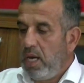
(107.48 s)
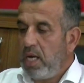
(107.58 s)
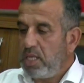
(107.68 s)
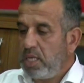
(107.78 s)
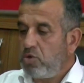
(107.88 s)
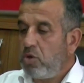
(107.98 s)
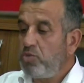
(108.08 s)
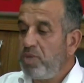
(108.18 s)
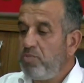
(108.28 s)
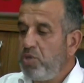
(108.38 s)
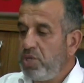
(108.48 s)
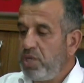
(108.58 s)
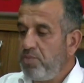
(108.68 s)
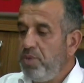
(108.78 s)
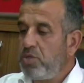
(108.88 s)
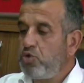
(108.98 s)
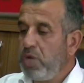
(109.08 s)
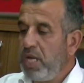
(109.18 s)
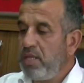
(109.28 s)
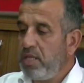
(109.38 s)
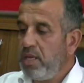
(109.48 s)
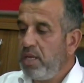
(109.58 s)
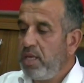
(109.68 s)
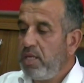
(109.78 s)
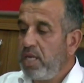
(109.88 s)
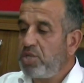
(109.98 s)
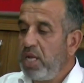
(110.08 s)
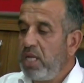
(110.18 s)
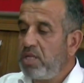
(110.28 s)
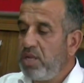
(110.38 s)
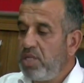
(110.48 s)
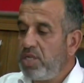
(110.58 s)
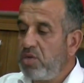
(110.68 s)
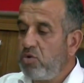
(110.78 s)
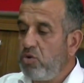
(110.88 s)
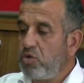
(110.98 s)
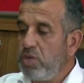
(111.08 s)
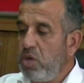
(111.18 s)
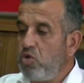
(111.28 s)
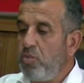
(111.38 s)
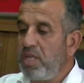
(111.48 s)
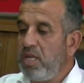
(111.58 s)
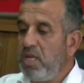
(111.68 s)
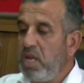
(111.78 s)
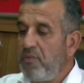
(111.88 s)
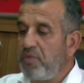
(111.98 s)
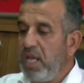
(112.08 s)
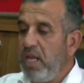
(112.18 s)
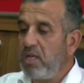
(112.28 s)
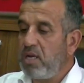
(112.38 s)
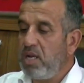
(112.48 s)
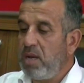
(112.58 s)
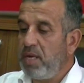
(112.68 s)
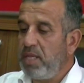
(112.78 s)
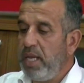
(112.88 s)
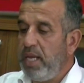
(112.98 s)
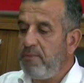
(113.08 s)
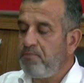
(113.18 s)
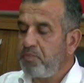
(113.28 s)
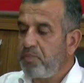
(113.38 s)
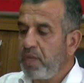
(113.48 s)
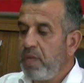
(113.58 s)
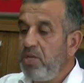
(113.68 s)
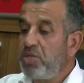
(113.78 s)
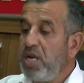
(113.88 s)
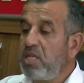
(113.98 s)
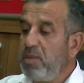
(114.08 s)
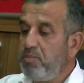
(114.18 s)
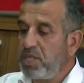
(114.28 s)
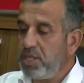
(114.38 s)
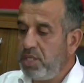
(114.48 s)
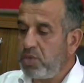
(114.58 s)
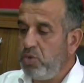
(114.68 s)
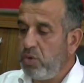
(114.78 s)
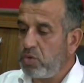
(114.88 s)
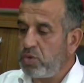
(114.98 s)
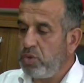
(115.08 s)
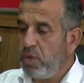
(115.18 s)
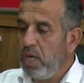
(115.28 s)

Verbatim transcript: Artık söz bitmiştir. Biz şu an yaşanan trajedi konusunda hükümetin laf değil, kınama değil, icraat yapmasını istiyoruz.